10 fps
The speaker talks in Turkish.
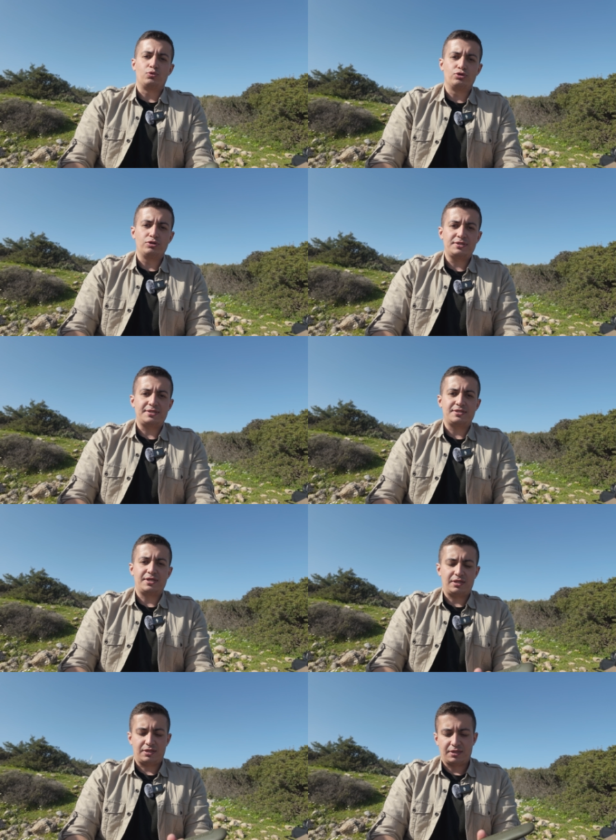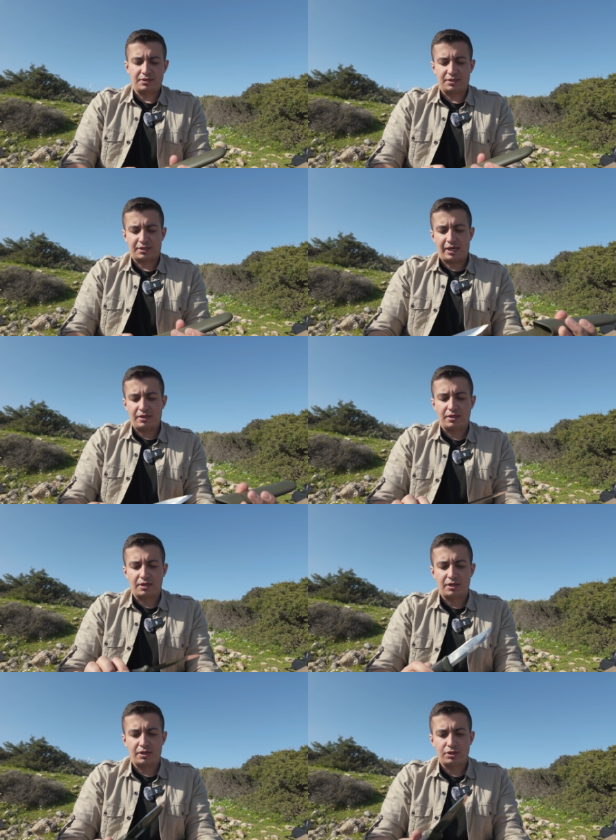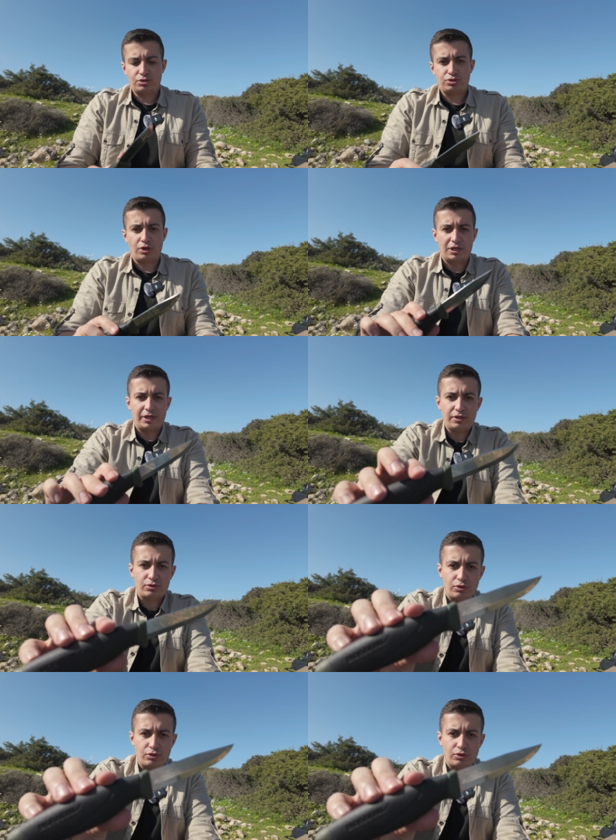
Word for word: Bunu size tanıtırken e, şöyle